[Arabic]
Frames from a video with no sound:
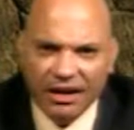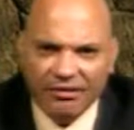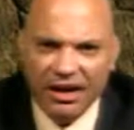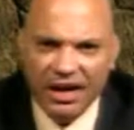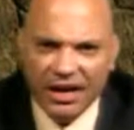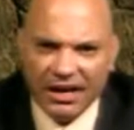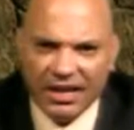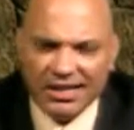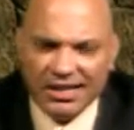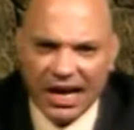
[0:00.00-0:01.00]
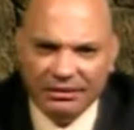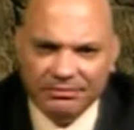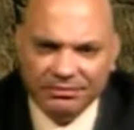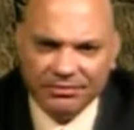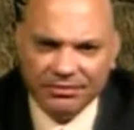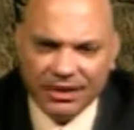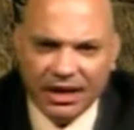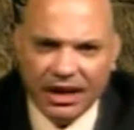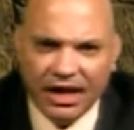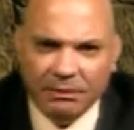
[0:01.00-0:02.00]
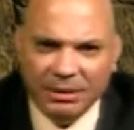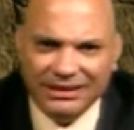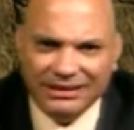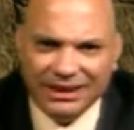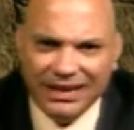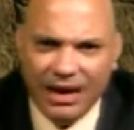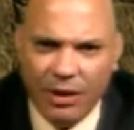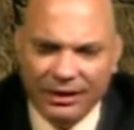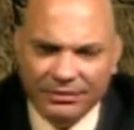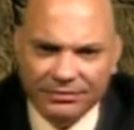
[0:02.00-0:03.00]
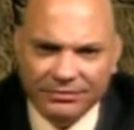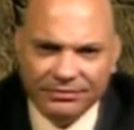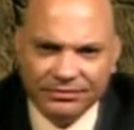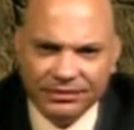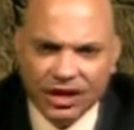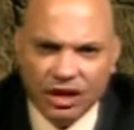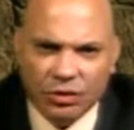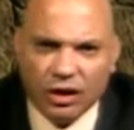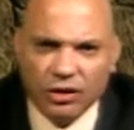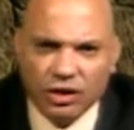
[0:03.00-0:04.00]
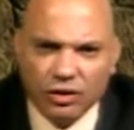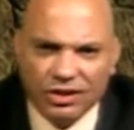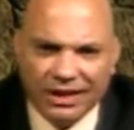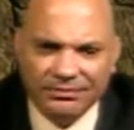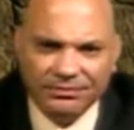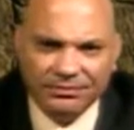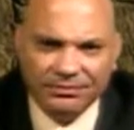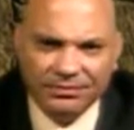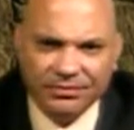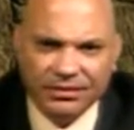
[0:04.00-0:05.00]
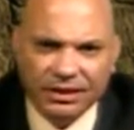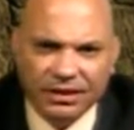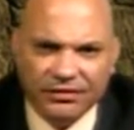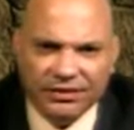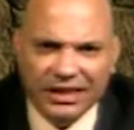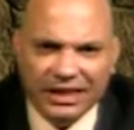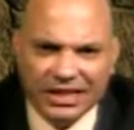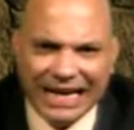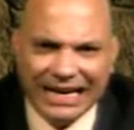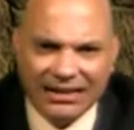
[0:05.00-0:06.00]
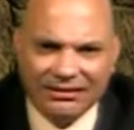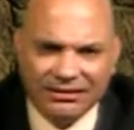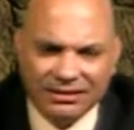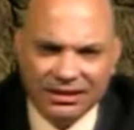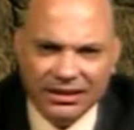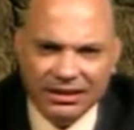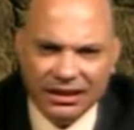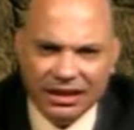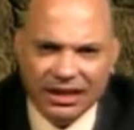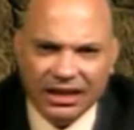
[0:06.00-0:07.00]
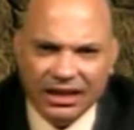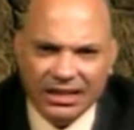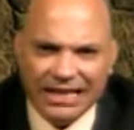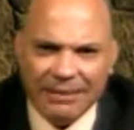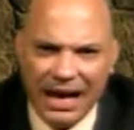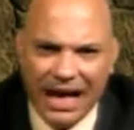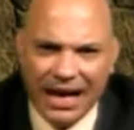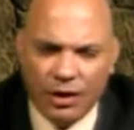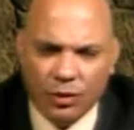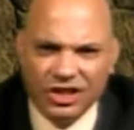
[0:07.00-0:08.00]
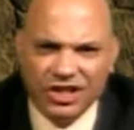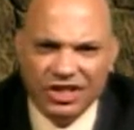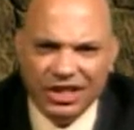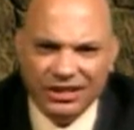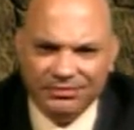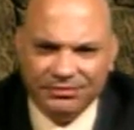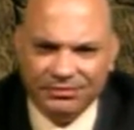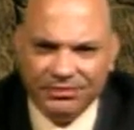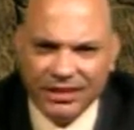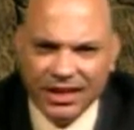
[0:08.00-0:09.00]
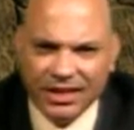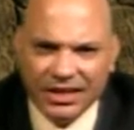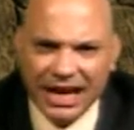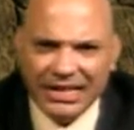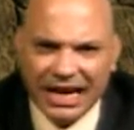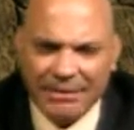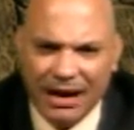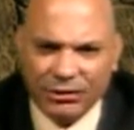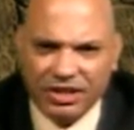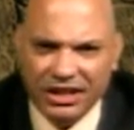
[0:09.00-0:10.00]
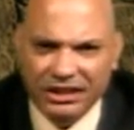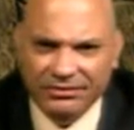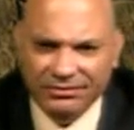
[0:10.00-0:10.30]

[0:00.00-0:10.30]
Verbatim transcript: في قصة آه، بتتداول وخصوصا في سنة آه، سبعة وتسعين سنة سبعة وتسعين